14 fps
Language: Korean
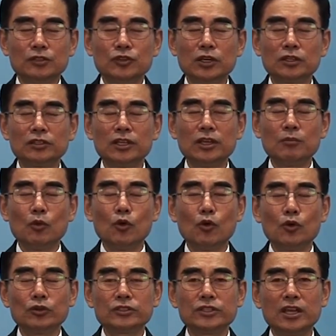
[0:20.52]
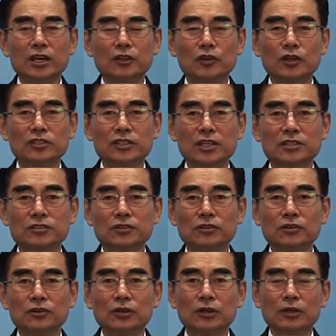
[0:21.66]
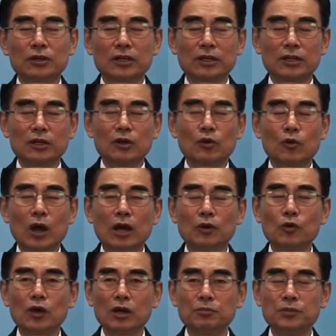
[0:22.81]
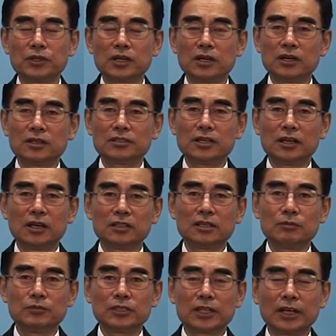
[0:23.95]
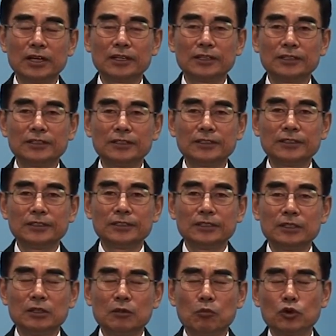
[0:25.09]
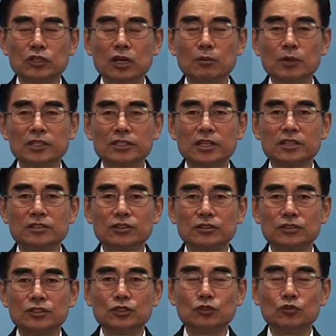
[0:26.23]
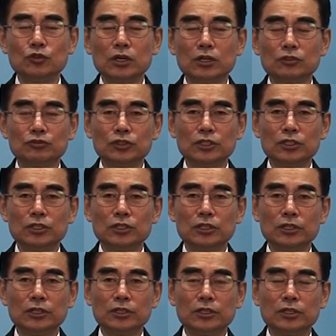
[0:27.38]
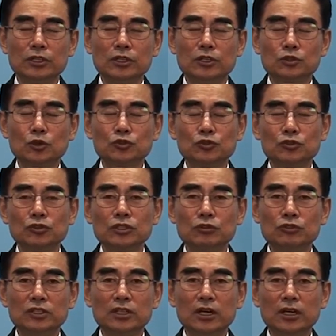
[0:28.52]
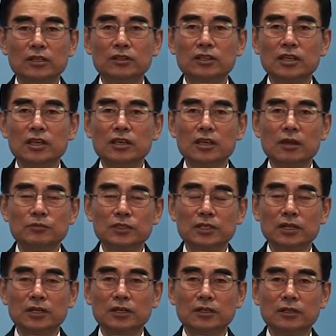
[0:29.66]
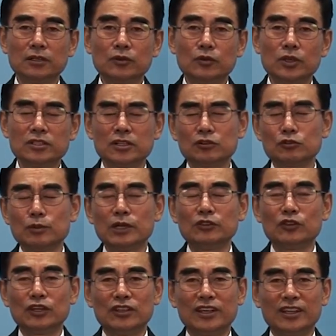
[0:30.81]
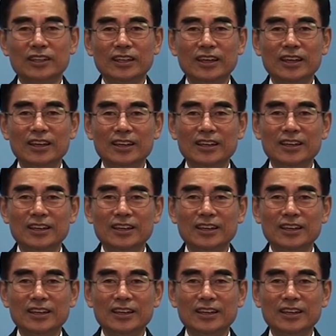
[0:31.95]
최근에 모 제약회사에서 광고 카피가 생각이 납니다. 포장마차에서 친구와 둘이 소주를 기울이다 이렇게 얘기합니다. 회사를 그만둬야 되겠다.